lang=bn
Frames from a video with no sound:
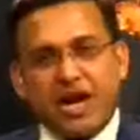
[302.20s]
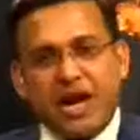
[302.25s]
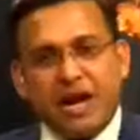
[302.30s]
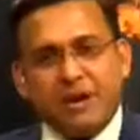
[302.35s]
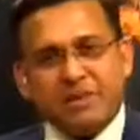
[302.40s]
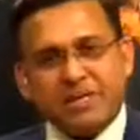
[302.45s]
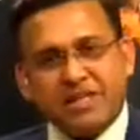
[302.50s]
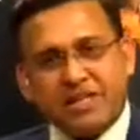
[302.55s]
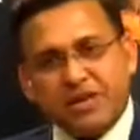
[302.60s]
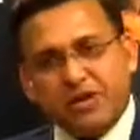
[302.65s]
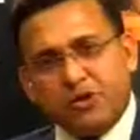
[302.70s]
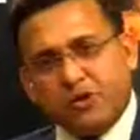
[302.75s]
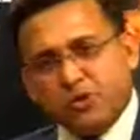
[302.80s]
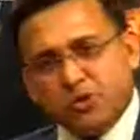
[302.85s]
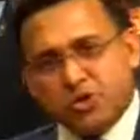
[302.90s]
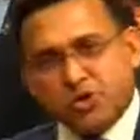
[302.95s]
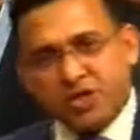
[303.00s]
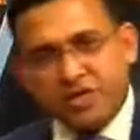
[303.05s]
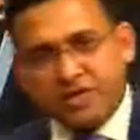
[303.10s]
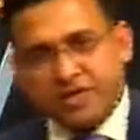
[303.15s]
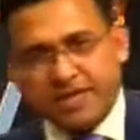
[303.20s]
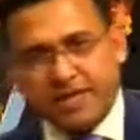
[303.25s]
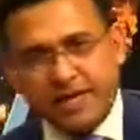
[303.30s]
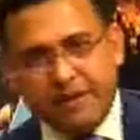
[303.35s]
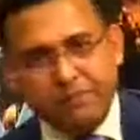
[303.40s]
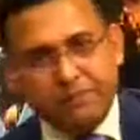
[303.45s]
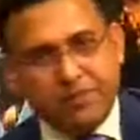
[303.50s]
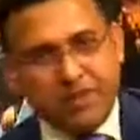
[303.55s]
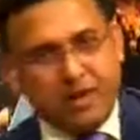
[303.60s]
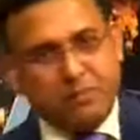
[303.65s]
আমাদের এই অনুষ্ঠানটি
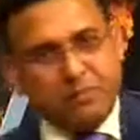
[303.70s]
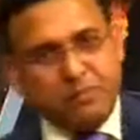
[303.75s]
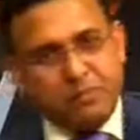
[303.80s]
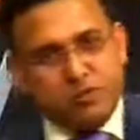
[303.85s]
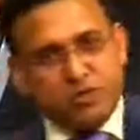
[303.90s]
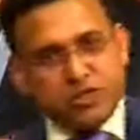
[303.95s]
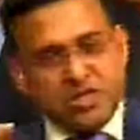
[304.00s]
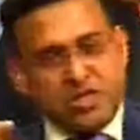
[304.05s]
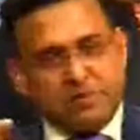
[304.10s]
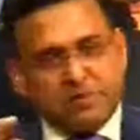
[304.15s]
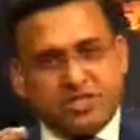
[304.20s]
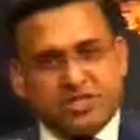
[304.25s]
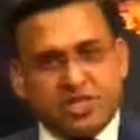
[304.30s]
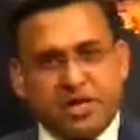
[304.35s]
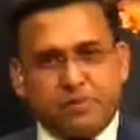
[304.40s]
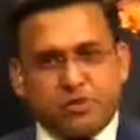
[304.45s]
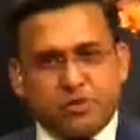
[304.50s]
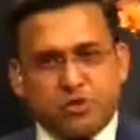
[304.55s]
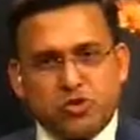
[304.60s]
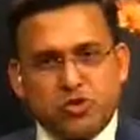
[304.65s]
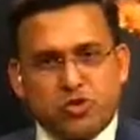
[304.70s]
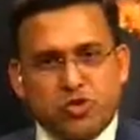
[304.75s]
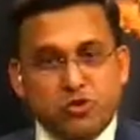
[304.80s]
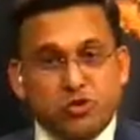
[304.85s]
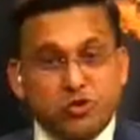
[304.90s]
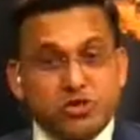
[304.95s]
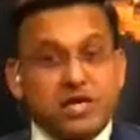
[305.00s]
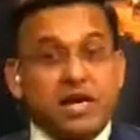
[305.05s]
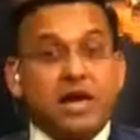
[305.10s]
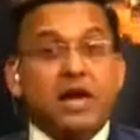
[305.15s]
আমি বলছিলাম যে চার বছর ধরে
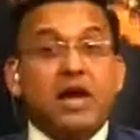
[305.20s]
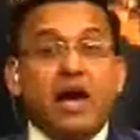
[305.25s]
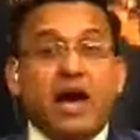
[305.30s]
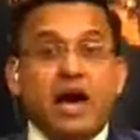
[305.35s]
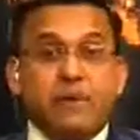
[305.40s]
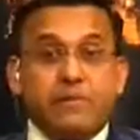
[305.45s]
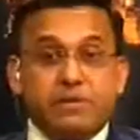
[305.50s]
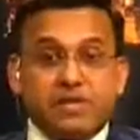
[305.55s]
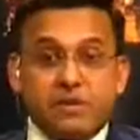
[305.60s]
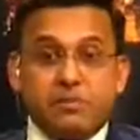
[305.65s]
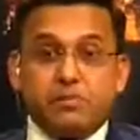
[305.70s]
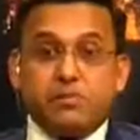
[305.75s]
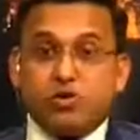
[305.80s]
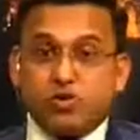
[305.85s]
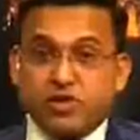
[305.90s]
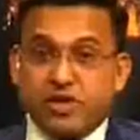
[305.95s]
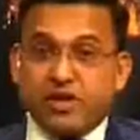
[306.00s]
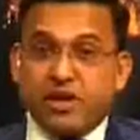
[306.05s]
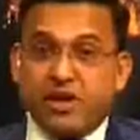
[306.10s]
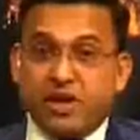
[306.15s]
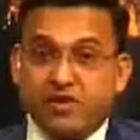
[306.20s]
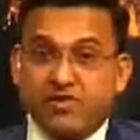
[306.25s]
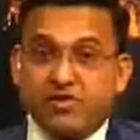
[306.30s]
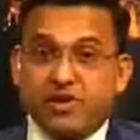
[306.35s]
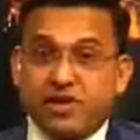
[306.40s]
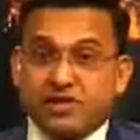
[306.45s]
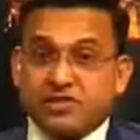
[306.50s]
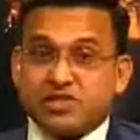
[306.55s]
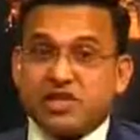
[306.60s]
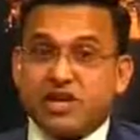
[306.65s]
হচ্ছে আমাদের মোর দেন হান্ড্রেড
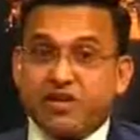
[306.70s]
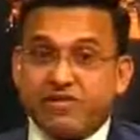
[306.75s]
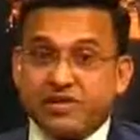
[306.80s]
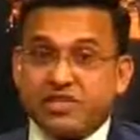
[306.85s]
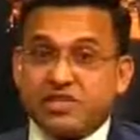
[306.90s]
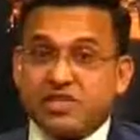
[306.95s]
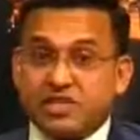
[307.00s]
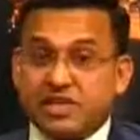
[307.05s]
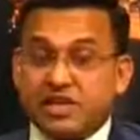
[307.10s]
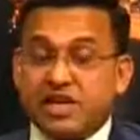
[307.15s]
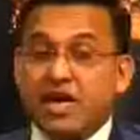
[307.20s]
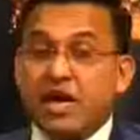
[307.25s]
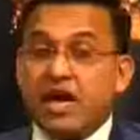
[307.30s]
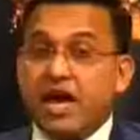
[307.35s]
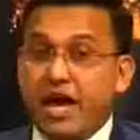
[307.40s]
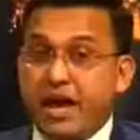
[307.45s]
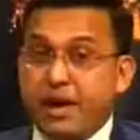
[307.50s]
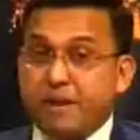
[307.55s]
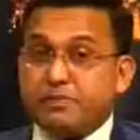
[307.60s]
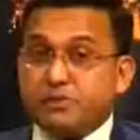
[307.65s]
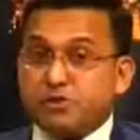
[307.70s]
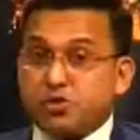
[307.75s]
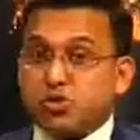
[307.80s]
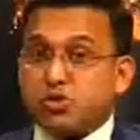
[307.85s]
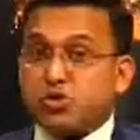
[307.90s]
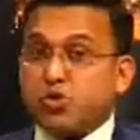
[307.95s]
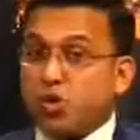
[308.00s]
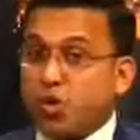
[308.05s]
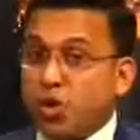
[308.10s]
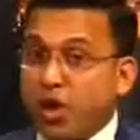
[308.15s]
অ্যান্ড সেভেন্টি এপিসোড
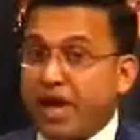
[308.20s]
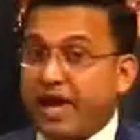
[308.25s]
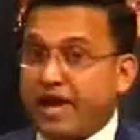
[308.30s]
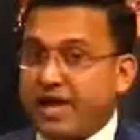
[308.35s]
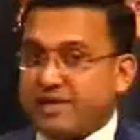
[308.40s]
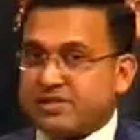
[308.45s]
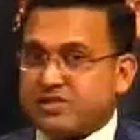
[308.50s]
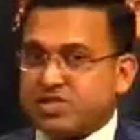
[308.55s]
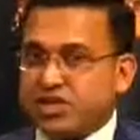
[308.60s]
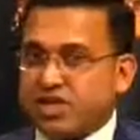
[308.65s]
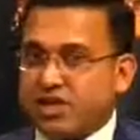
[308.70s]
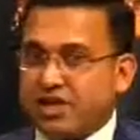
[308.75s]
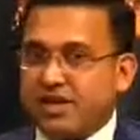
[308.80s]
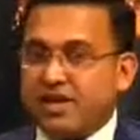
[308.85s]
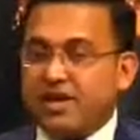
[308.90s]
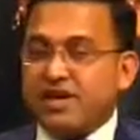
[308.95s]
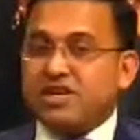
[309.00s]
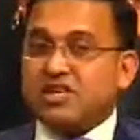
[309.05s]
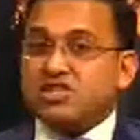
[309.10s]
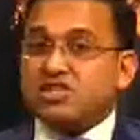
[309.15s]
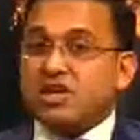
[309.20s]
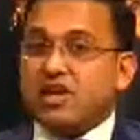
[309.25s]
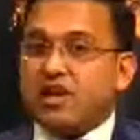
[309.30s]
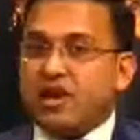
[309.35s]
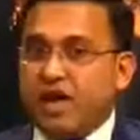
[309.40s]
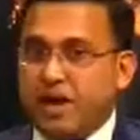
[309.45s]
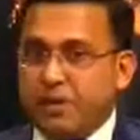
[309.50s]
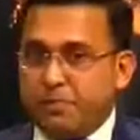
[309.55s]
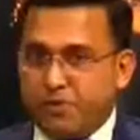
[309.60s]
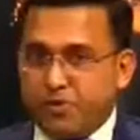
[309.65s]
হয়ে গেছে ইটস এ
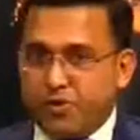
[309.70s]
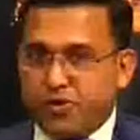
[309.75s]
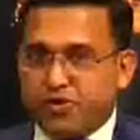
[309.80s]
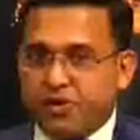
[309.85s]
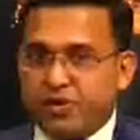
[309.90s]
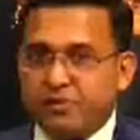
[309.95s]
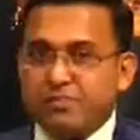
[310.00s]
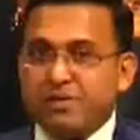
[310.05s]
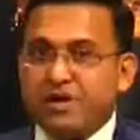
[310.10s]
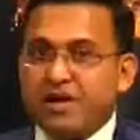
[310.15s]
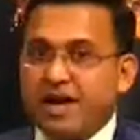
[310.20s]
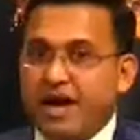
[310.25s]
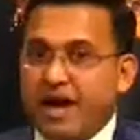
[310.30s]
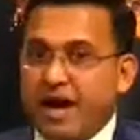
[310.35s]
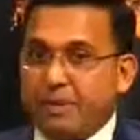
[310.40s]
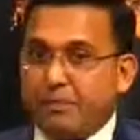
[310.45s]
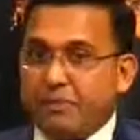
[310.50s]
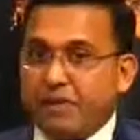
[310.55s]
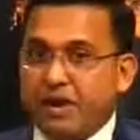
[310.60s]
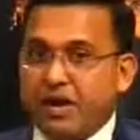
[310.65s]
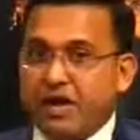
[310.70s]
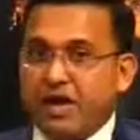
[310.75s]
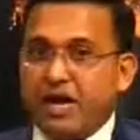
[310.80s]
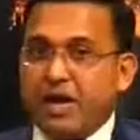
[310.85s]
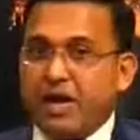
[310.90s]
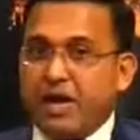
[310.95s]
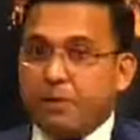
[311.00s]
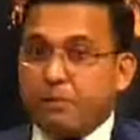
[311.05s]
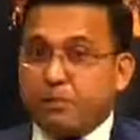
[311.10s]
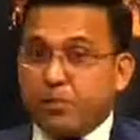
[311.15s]
লাইভ প্রোগ্রাম আপনারা
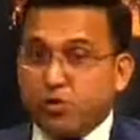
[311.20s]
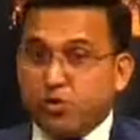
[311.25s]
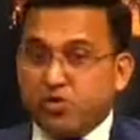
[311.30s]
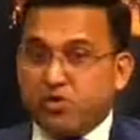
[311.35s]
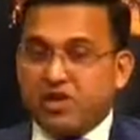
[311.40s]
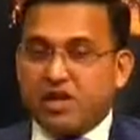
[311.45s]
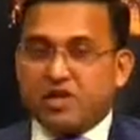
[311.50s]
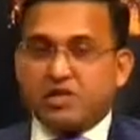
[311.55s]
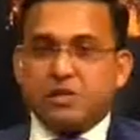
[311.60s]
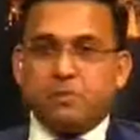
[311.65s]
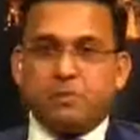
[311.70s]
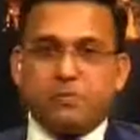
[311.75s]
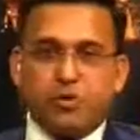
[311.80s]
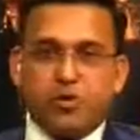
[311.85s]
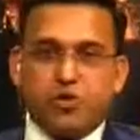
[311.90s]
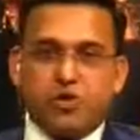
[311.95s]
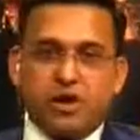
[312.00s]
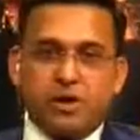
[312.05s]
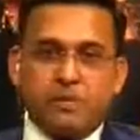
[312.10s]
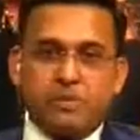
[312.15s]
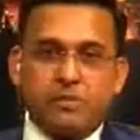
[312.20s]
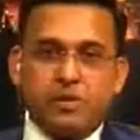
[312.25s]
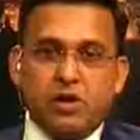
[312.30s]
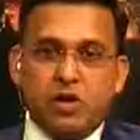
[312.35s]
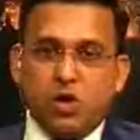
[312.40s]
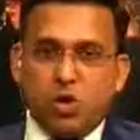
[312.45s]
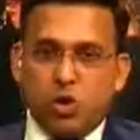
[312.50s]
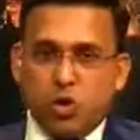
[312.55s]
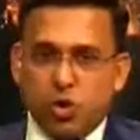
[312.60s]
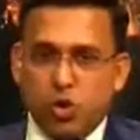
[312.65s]
প্রত্যেকটি প্রোগ্রাম
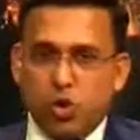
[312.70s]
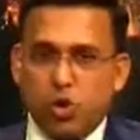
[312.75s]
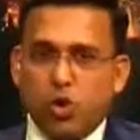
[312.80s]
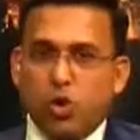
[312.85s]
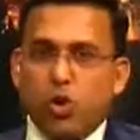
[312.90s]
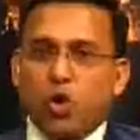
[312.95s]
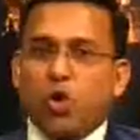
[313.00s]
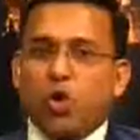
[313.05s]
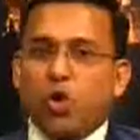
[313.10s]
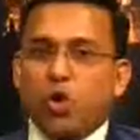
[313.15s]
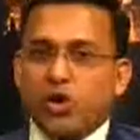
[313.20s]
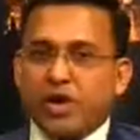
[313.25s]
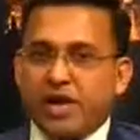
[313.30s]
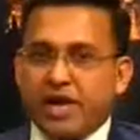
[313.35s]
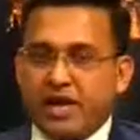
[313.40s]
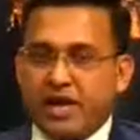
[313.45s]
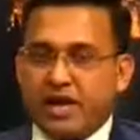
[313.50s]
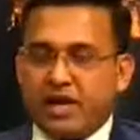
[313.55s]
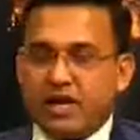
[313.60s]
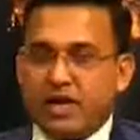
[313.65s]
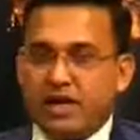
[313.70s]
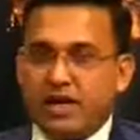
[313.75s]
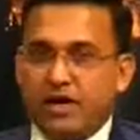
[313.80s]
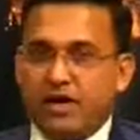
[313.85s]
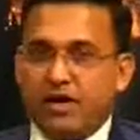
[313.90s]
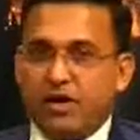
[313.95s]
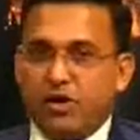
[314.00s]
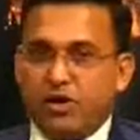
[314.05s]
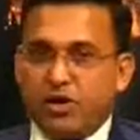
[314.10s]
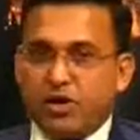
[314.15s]
হলো অনেক
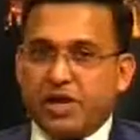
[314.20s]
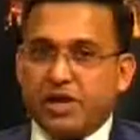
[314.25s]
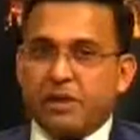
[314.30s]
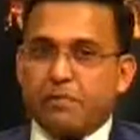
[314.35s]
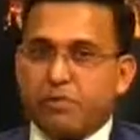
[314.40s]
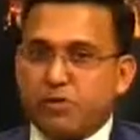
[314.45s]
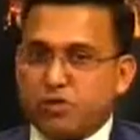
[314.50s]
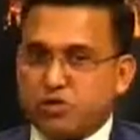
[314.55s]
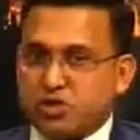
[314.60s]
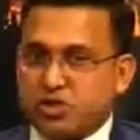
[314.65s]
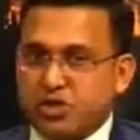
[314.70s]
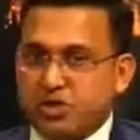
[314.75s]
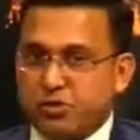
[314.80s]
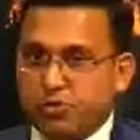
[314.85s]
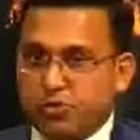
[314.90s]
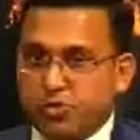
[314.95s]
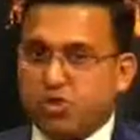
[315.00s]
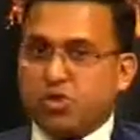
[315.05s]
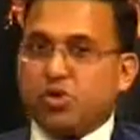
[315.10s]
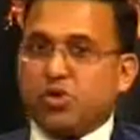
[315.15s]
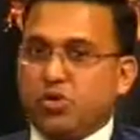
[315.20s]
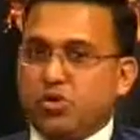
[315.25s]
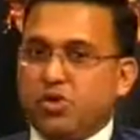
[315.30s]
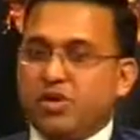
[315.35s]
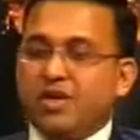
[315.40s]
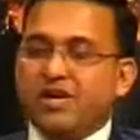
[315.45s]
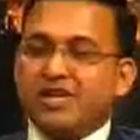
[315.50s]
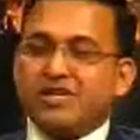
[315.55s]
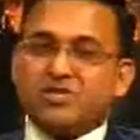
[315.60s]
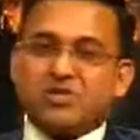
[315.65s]
অনেক প্রশ্নের উত্তর
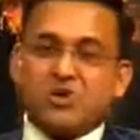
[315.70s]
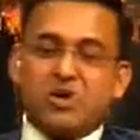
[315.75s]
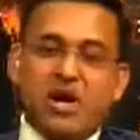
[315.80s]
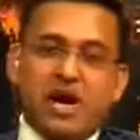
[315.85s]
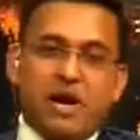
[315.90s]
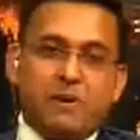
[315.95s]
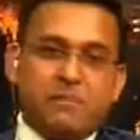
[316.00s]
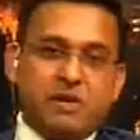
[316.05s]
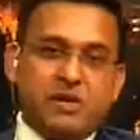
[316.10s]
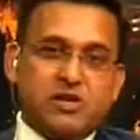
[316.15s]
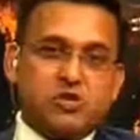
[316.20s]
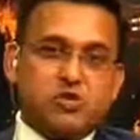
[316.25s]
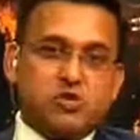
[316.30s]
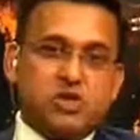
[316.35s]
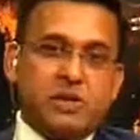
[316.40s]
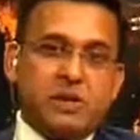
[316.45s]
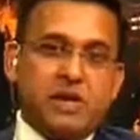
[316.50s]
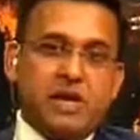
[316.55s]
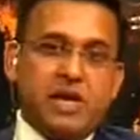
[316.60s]
সো আপনারা যদি